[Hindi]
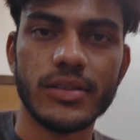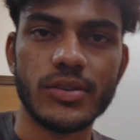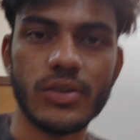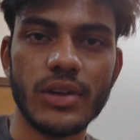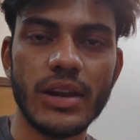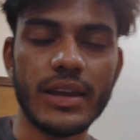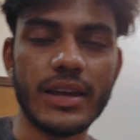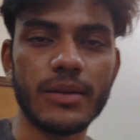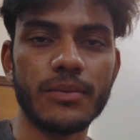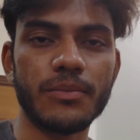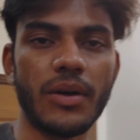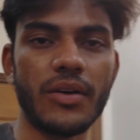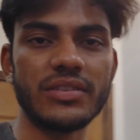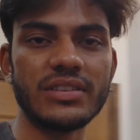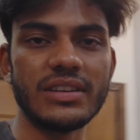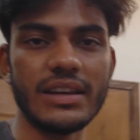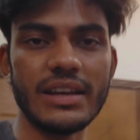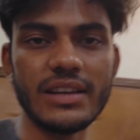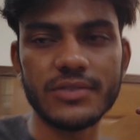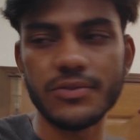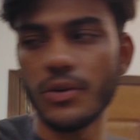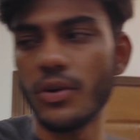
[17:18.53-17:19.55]
तो लेकिन बाबा
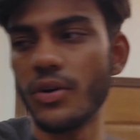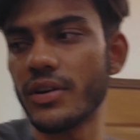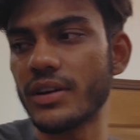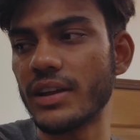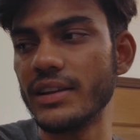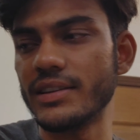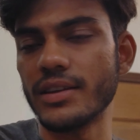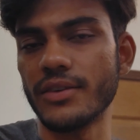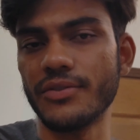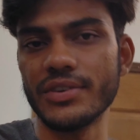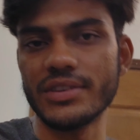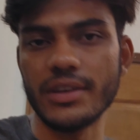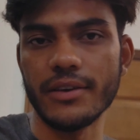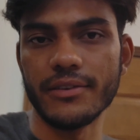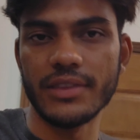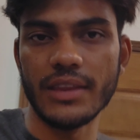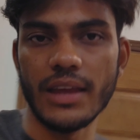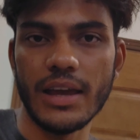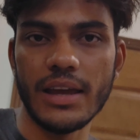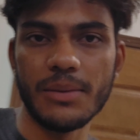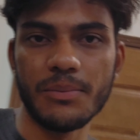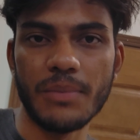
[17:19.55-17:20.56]
जी इस ब्लॉग के लिए सिर्फ
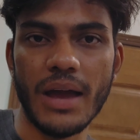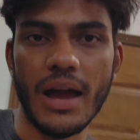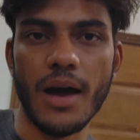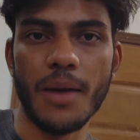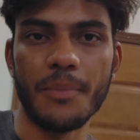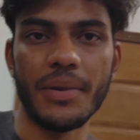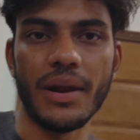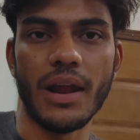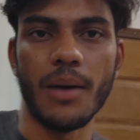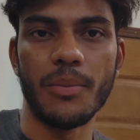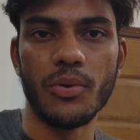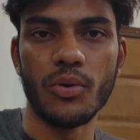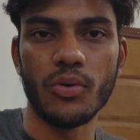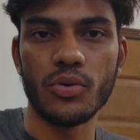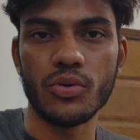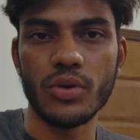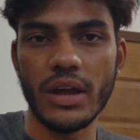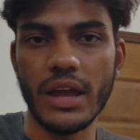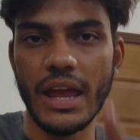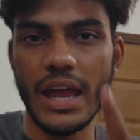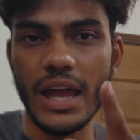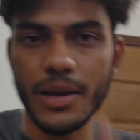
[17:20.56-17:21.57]
इतना ही मैं यहाँ पर आप लोगों
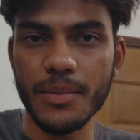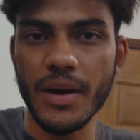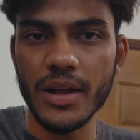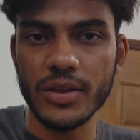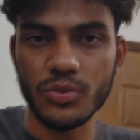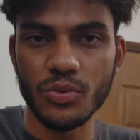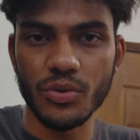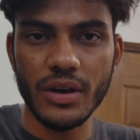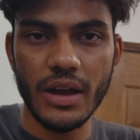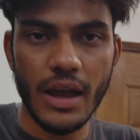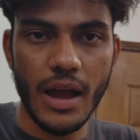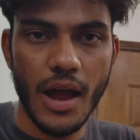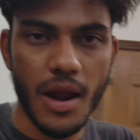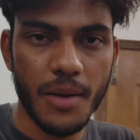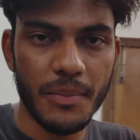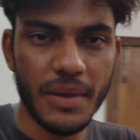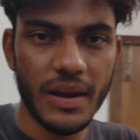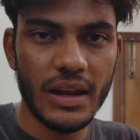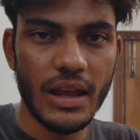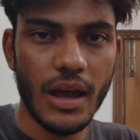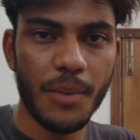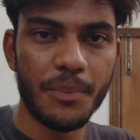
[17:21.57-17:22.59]
को एक बात कहूंगा यार
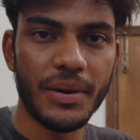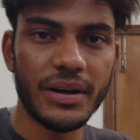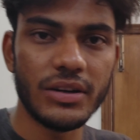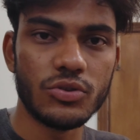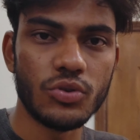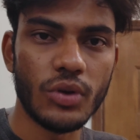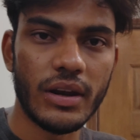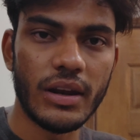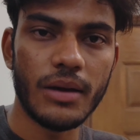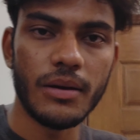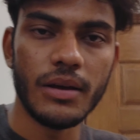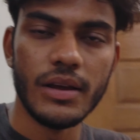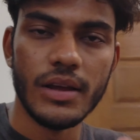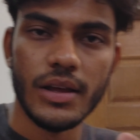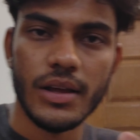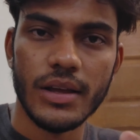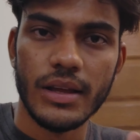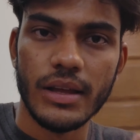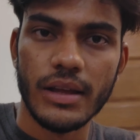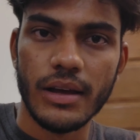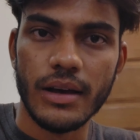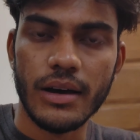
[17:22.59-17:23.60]
मेरे यहाँ पर जो है ना
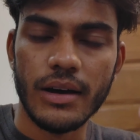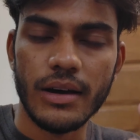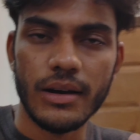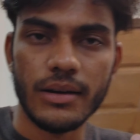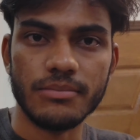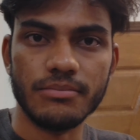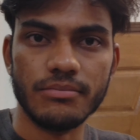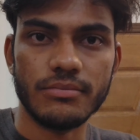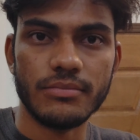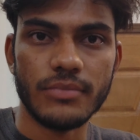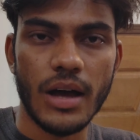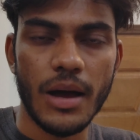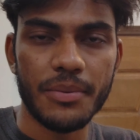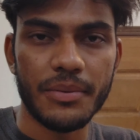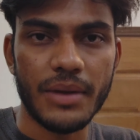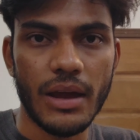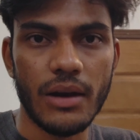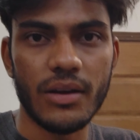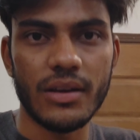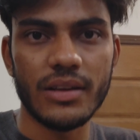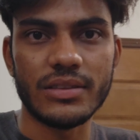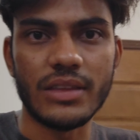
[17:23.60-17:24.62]
आप
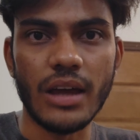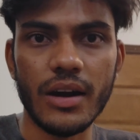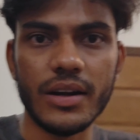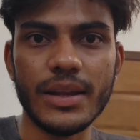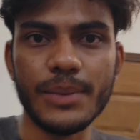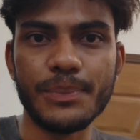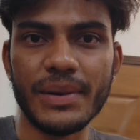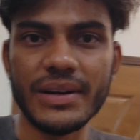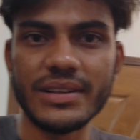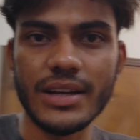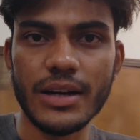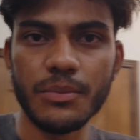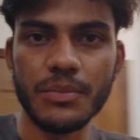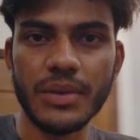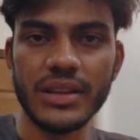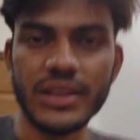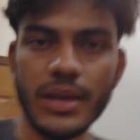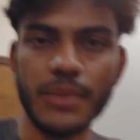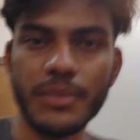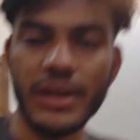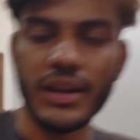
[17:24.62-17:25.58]
कह रहे हो कि थर्टी परसेंट बंदे